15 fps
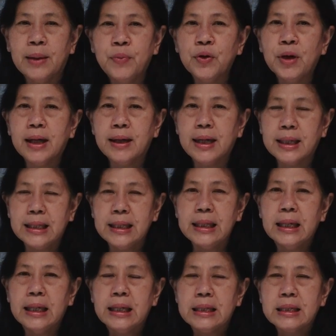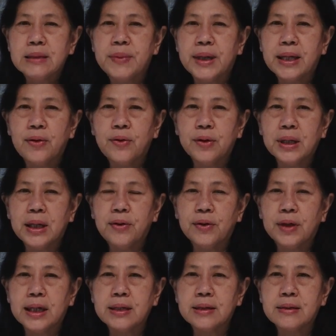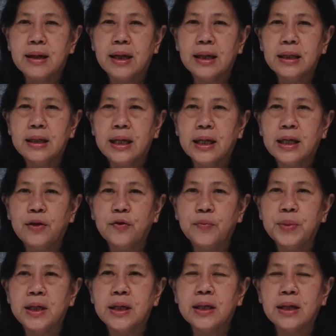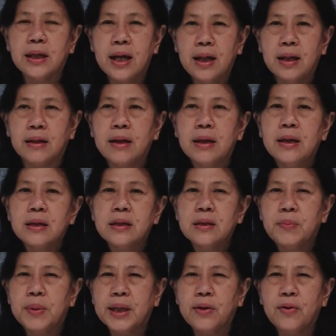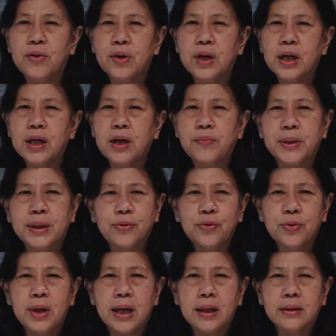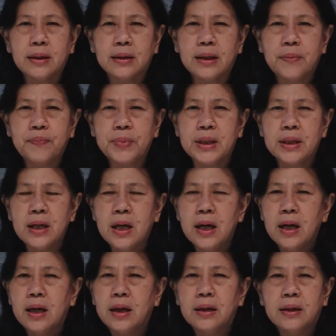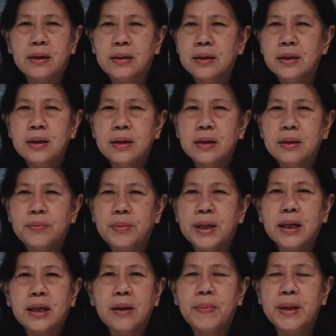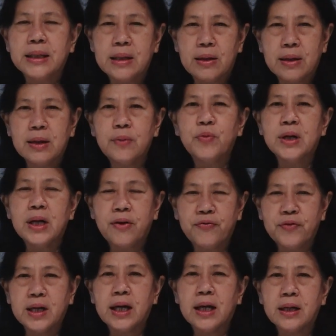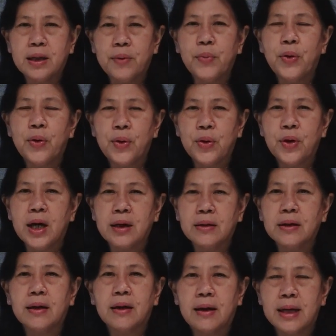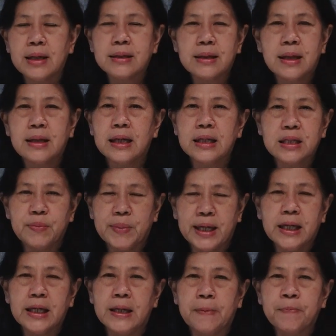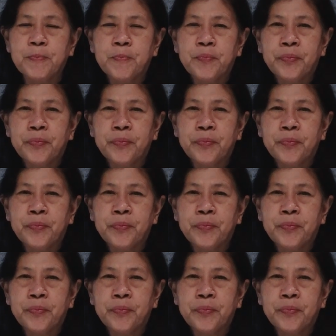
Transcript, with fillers: Bukan lagi sebagai orang-orang Israel yang hidupnya dikenal sebagai orang yang bertuhan tetapi uh, mereka banyak kemunafikan, kebohongan, kekerasan dan sebagainya.